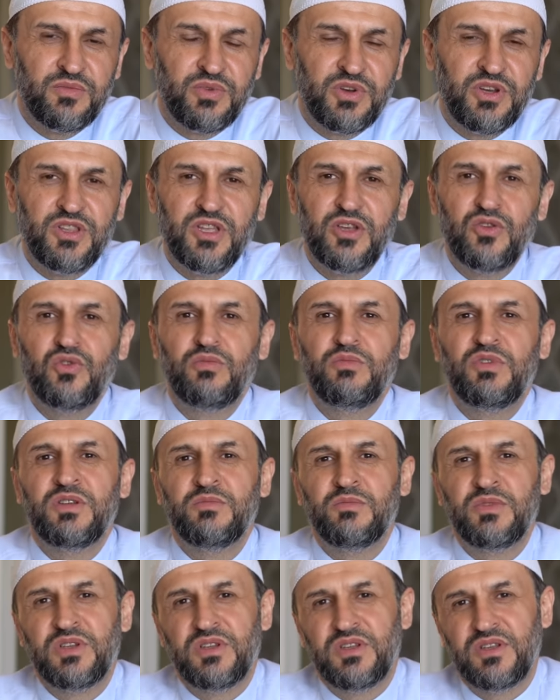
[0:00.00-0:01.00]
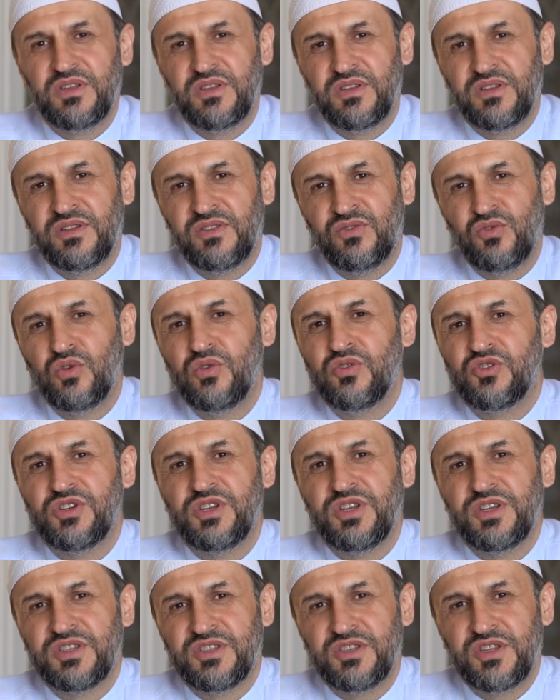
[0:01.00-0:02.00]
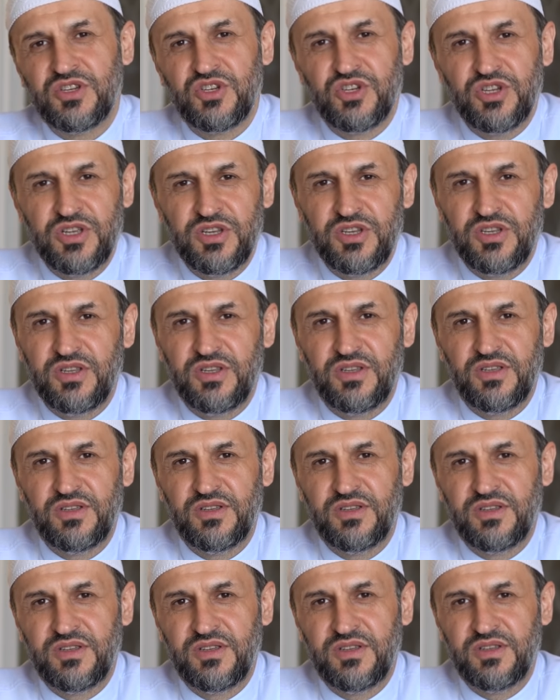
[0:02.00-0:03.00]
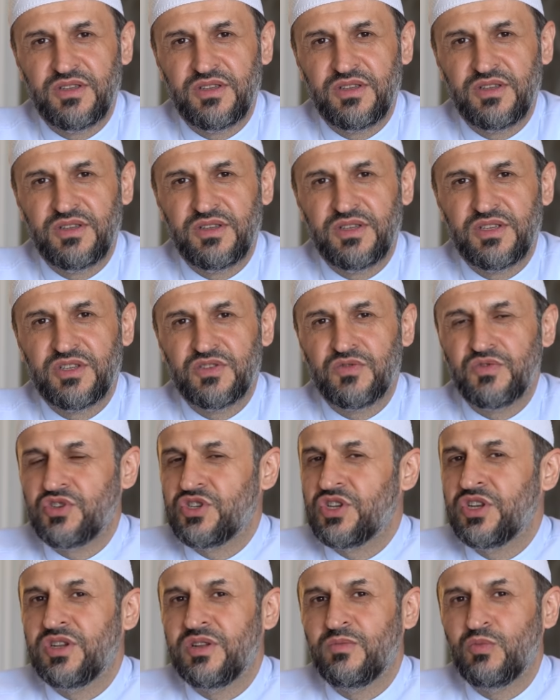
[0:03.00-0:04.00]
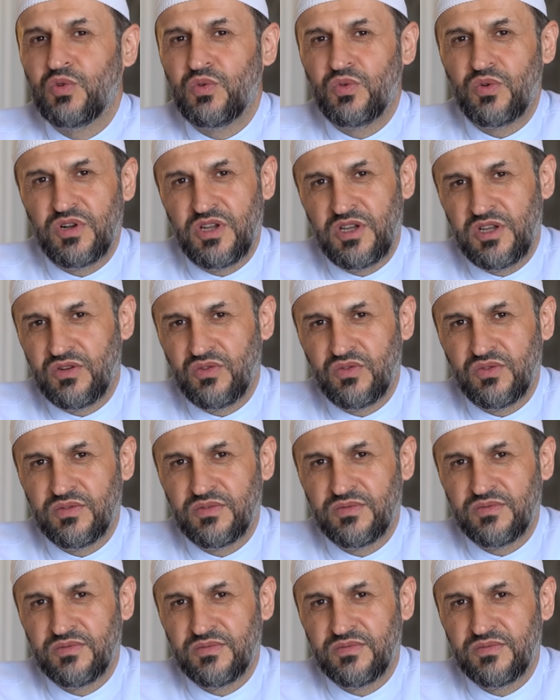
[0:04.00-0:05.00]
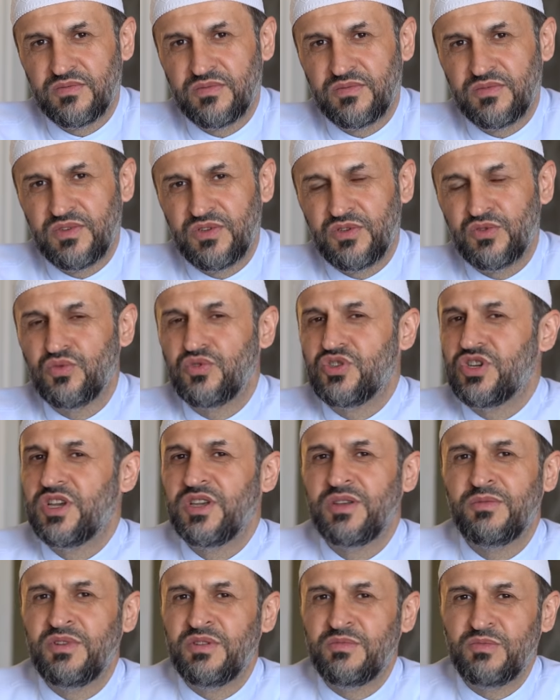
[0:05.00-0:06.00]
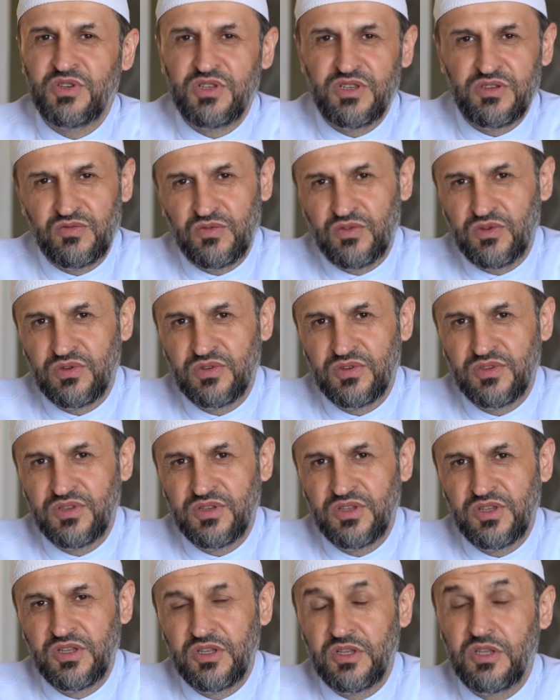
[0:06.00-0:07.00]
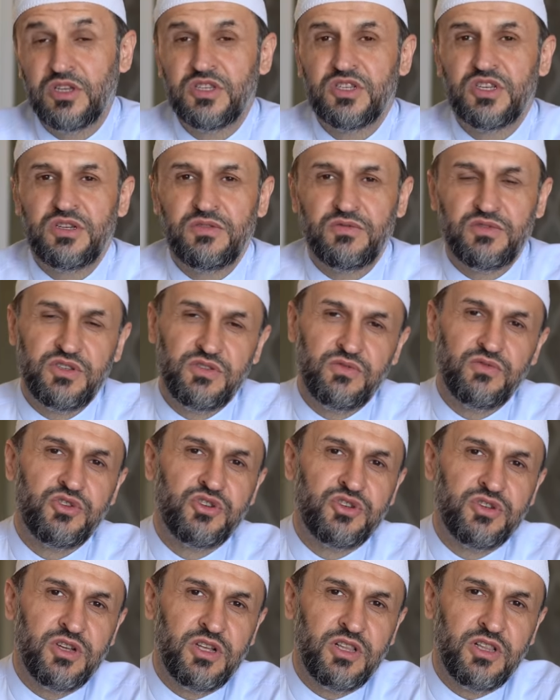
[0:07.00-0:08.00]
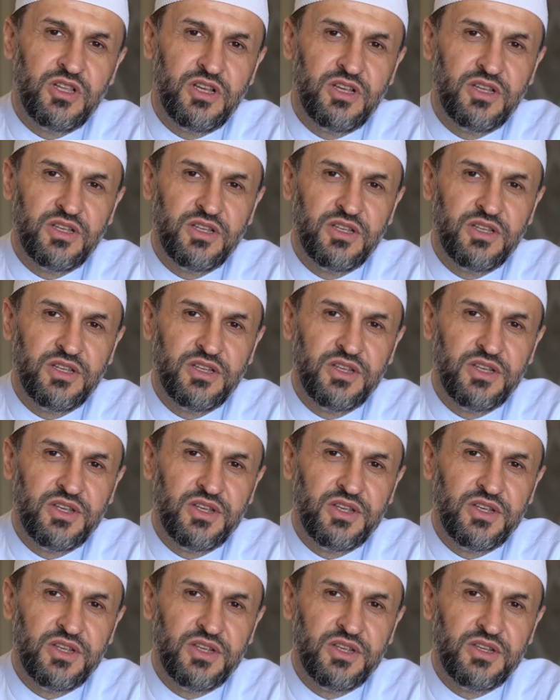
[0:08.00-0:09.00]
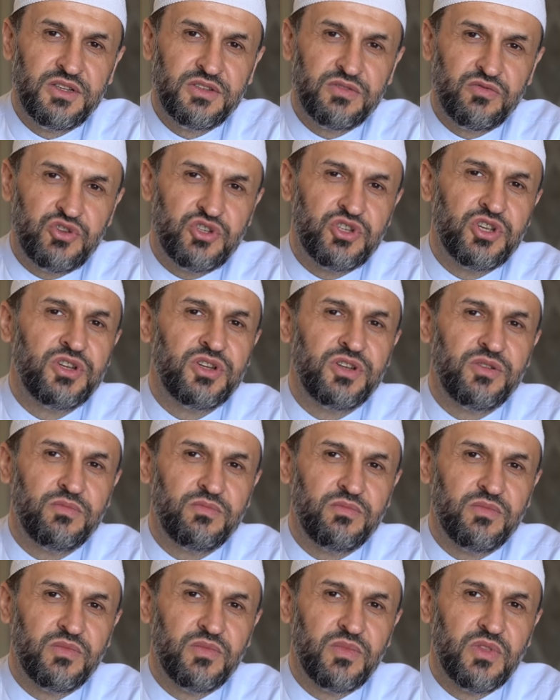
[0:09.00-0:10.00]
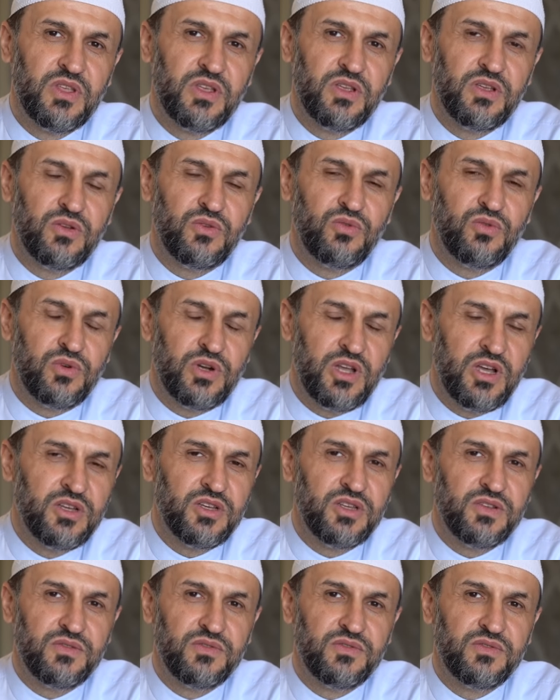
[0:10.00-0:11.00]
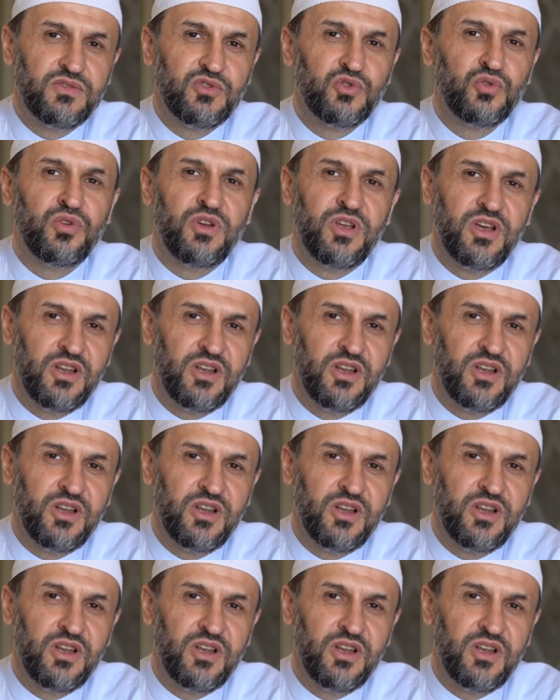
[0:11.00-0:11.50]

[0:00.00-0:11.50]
Придаем ли мы должное значение священному Корану? Изучаем ли мы его? Если Всевышний Аллах в священном Коране в суре